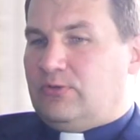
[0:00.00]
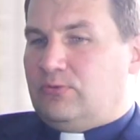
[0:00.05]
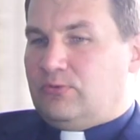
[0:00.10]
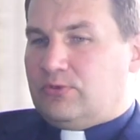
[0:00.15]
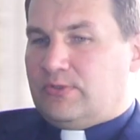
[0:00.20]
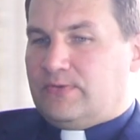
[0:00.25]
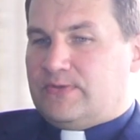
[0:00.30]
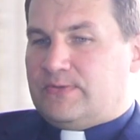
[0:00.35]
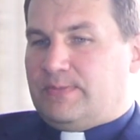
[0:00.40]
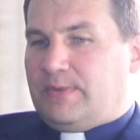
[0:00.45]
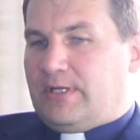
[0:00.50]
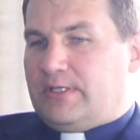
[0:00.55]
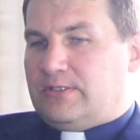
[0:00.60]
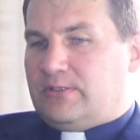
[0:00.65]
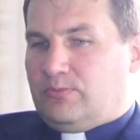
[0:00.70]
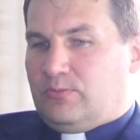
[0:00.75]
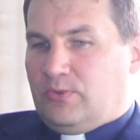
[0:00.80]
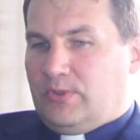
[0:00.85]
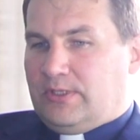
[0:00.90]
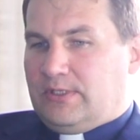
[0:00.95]
dużym
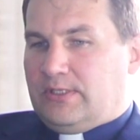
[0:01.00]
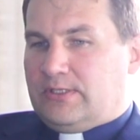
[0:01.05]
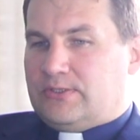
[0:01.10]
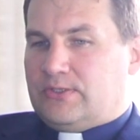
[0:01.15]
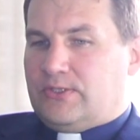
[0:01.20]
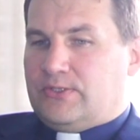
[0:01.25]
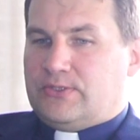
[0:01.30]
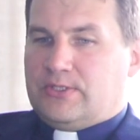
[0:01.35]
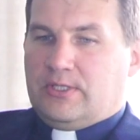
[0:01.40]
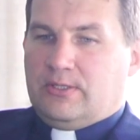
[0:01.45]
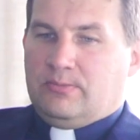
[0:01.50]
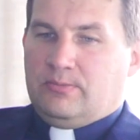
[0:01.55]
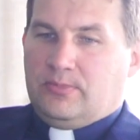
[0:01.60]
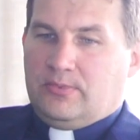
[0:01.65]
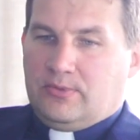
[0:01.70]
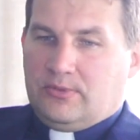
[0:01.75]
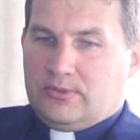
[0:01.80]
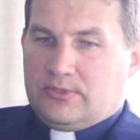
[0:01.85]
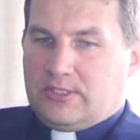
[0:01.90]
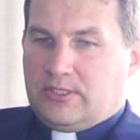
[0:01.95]
wsparciem była diecezja,
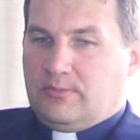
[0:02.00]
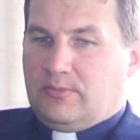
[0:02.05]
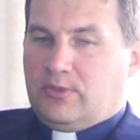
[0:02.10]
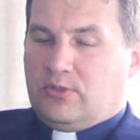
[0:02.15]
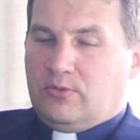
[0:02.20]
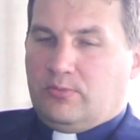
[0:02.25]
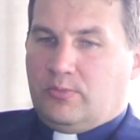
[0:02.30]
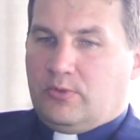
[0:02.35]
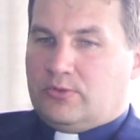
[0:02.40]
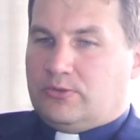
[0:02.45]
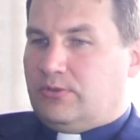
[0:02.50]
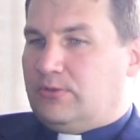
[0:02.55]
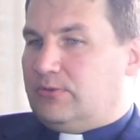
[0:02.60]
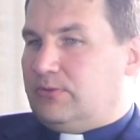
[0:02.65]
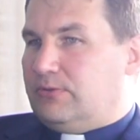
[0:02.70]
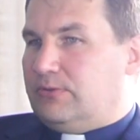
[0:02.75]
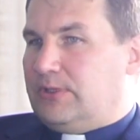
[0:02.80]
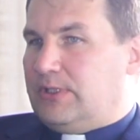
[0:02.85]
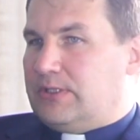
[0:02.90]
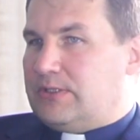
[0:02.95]
bo od samego
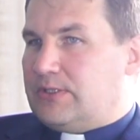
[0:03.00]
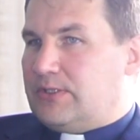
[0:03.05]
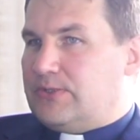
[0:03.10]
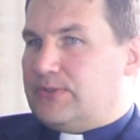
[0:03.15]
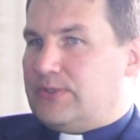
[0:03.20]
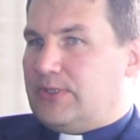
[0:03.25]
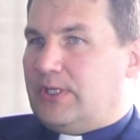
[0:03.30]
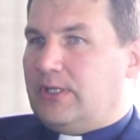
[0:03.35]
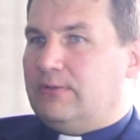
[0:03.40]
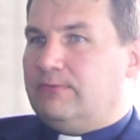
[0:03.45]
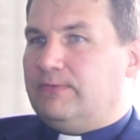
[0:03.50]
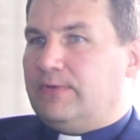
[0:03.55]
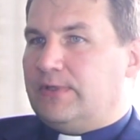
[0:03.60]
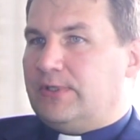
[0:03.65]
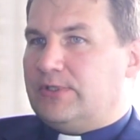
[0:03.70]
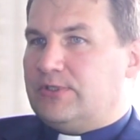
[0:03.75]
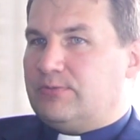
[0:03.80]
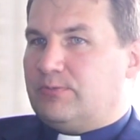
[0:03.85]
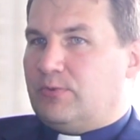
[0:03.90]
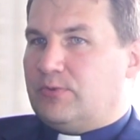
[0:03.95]
początku diecezja w
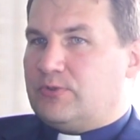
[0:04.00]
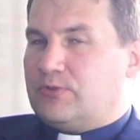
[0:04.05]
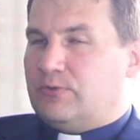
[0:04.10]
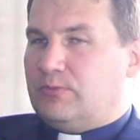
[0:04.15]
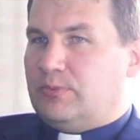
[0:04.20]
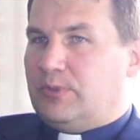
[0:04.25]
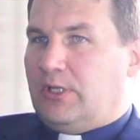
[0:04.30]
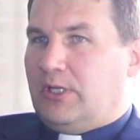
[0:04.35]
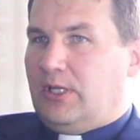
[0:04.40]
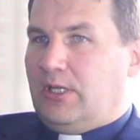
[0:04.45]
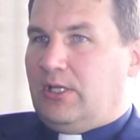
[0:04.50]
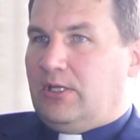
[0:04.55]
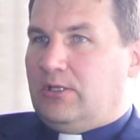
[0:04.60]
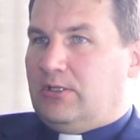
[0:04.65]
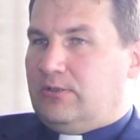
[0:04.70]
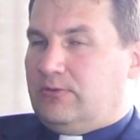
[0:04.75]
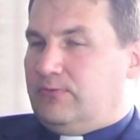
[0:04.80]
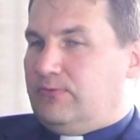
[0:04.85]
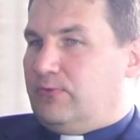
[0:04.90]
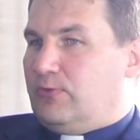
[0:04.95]
jakiś sposób
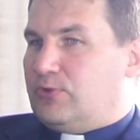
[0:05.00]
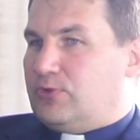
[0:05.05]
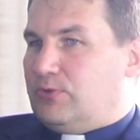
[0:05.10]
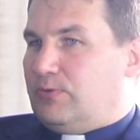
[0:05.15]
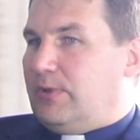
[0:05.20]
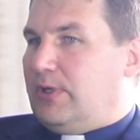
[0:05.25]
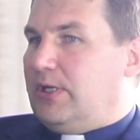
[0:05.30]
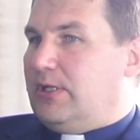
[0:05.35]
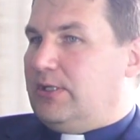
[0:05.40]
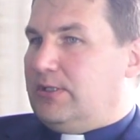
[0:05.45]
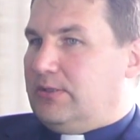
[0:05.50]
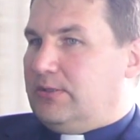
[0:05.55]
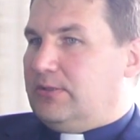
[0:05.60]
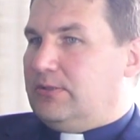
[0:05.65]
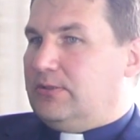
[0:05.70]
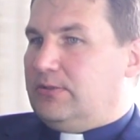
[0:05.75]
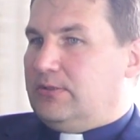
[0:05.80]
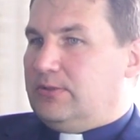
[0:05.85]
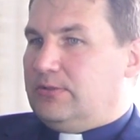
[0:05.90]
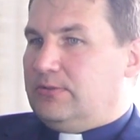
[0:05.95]
e, włożyła
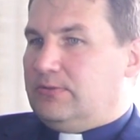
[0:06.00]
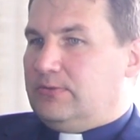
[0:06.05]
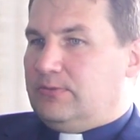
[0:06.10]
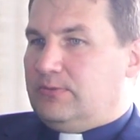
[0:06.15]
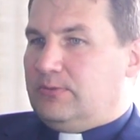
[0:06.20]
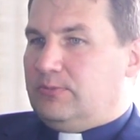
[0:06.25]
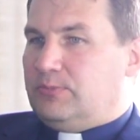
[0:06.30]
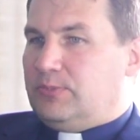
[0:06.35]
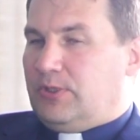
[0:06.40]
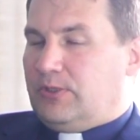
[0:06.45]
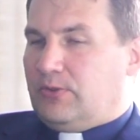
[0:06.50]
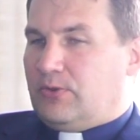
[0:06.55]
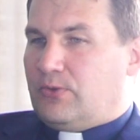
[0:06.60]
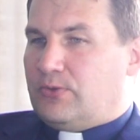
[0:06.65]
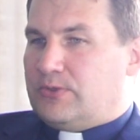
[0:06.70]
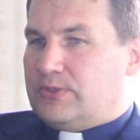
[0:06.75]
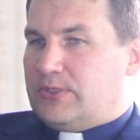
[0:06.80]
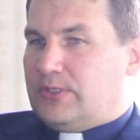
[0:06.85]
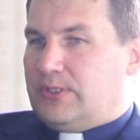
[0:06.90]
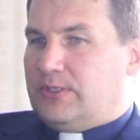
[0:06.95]

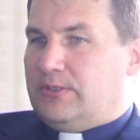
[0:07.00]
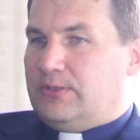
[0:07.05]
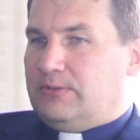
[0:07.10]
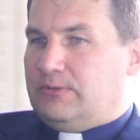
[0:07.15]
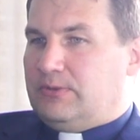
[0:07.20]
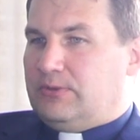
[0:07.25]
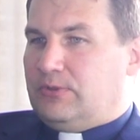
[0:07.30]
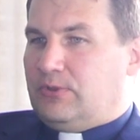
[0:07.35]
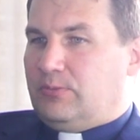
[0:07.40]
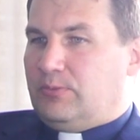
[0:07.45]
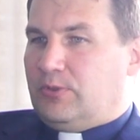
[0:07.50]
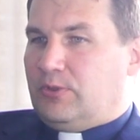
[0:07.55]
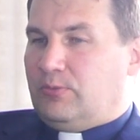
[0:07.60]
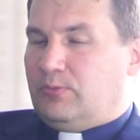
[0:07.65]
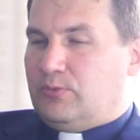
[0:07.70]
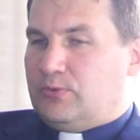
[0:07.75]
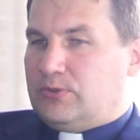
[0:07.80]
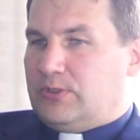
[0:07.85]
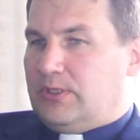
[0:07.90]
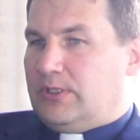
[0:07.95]
pieniądze. Dopiero
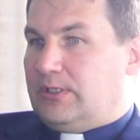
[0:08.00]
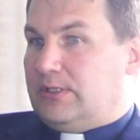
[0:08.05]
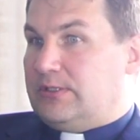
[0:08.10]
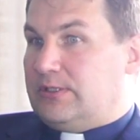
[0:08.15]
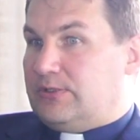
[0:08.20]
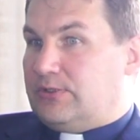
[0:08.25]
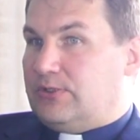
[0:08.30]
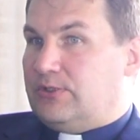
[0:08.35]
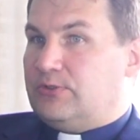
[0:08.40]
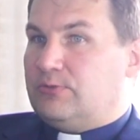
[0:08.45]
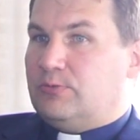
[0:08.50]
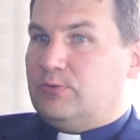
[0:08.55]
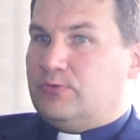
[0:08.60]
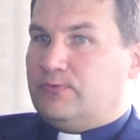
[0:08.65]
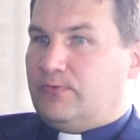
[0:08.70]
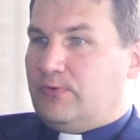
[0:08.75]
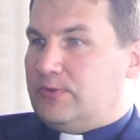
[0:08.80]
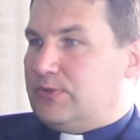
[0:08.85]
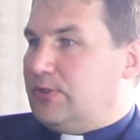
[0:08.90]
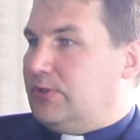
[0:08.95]
później, kiedy zaczęliśmy już
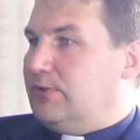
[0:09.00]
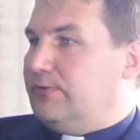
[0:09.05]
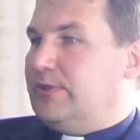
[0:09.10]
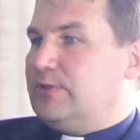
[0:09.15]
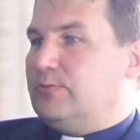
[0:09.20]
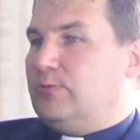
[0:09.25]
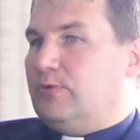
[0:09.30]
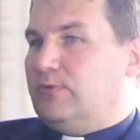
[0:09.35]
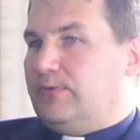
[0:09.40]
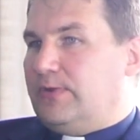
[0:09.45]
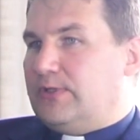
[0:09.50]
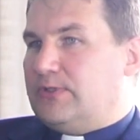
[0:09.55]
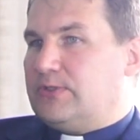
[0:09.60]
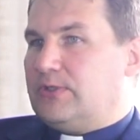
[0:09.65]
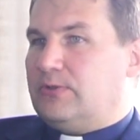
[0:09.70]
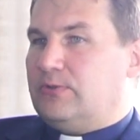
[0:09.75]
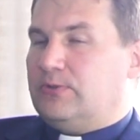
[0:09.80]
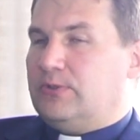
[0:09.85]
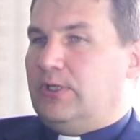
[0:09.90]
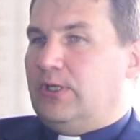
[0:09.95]
funkcjonować, było
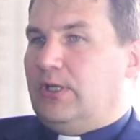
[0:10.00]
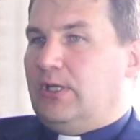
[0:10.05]
więcej